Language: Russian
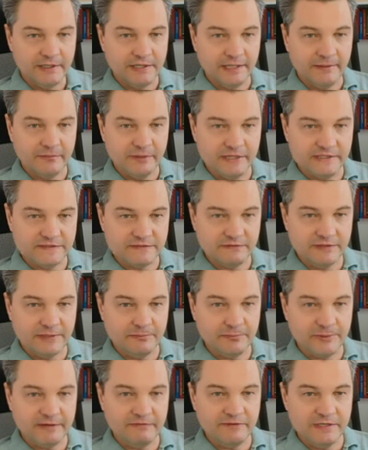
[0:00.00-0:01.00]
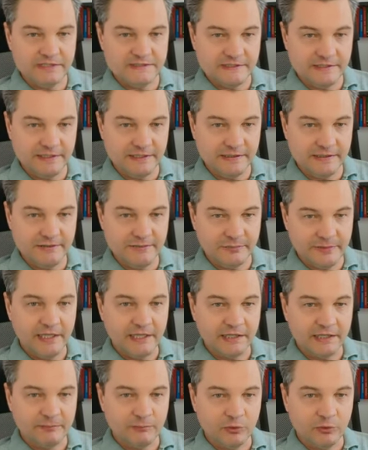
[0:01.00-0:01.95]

Там есть свои правители, это